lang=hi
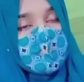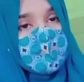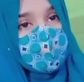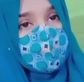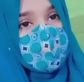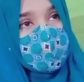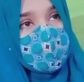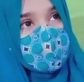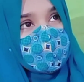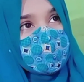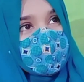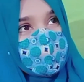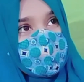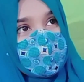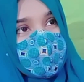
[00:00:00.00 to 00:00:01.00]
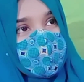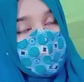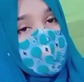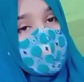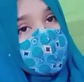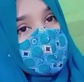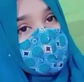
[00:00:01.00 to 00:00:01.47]
बट जो
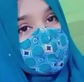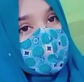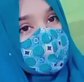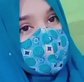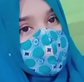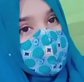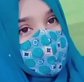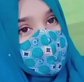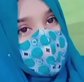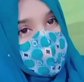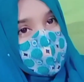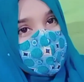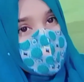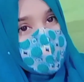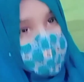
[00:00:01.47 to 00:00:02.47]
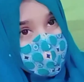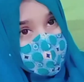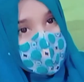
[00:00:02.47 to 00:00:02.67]
मेन रीज़न है वो तो अर्निंग